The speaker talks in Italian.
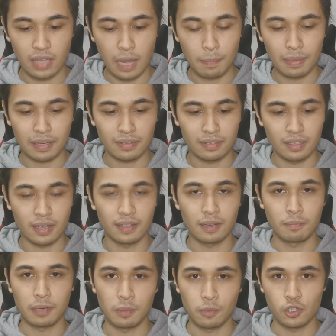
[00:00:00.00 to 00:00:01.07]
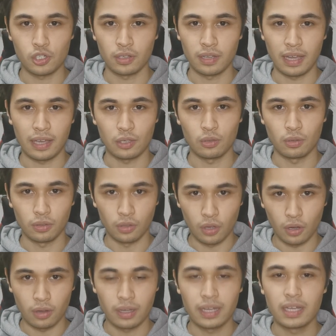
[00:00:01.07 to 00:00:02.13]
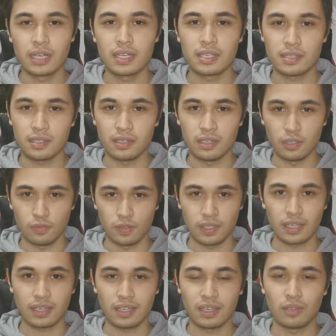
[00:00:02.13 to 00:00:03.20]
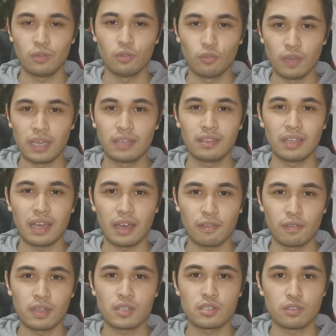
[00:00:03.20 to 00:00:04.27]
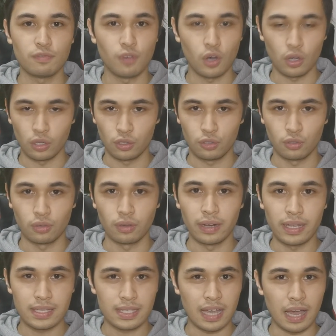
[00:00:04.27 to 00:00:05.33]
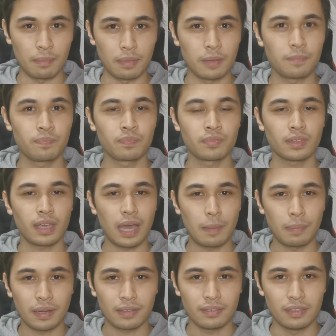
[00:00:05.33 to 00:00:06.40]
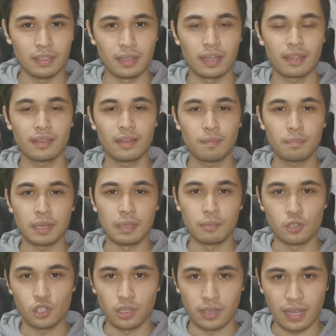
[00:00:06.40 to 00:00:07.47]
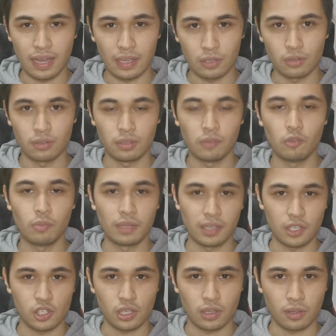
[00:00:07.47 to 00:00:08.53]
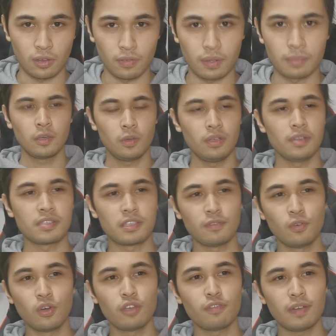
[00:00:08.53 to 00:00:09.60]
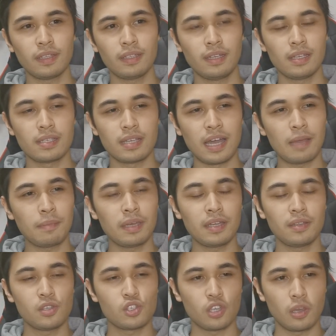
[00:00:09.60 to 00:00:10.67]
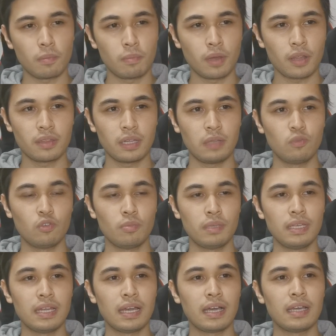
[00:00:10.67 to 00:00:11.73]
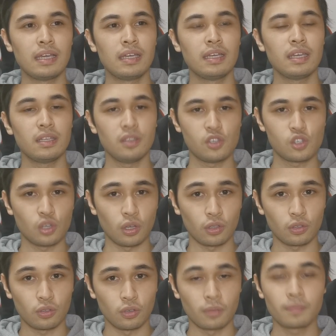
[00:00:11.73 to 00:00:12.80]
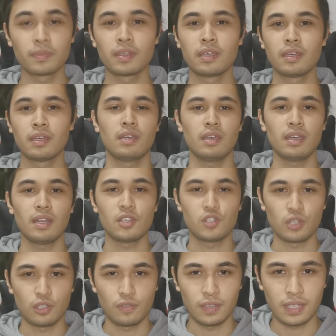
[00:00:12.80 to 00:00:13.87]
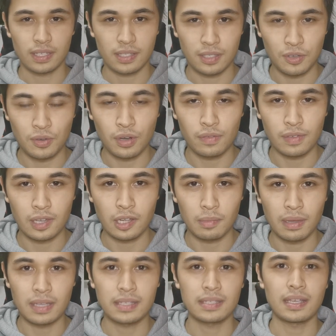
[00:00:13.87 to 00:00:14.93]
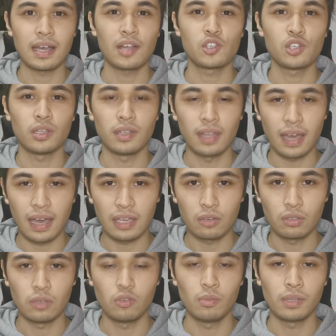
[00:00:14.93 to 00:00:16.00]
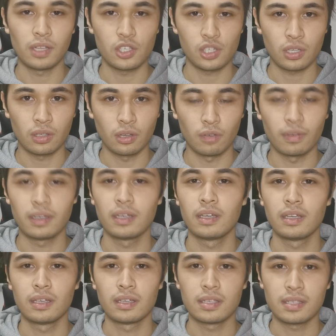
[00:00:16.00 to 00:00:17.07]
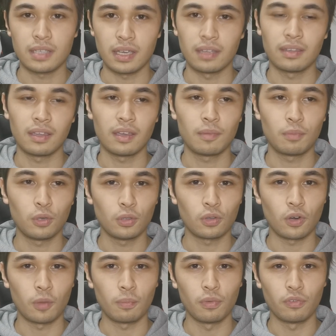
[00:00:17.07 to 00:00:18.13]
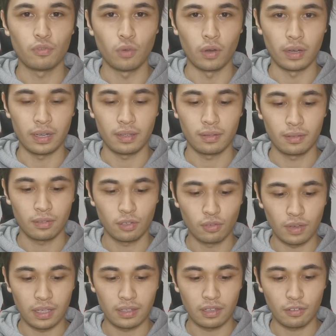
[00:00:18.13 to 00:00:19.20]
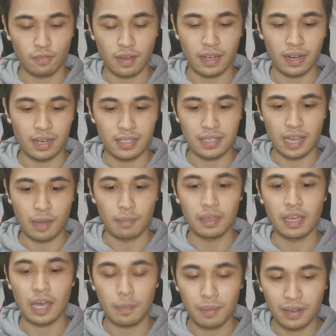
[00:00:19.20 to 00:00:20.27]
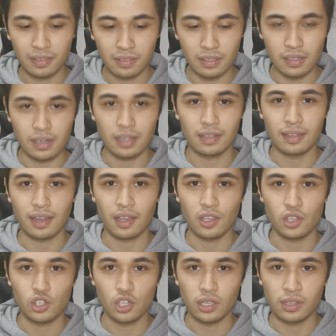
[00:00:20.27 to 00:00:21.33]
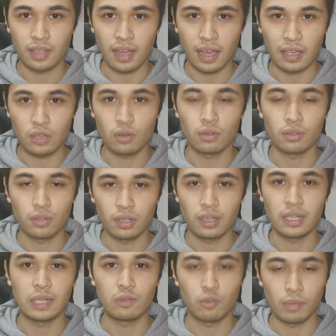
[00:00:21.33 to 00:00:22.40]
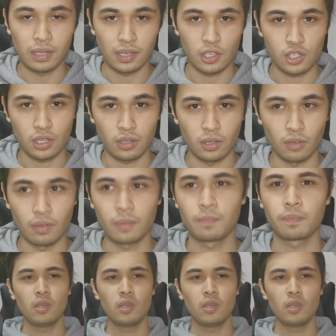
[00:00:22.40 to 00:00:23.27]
a partire dal 1 gennaio, no, significa che dovete aver svolto l'esame a partire dal 1 gennaio del 2019. Quindi se voi fate l'esame a dicembre del 2018 e la certificazione viene messa a gennaio del 2019, siete purtroppo fuori. Dovete fare l'esame a partire da gennaio del 2019.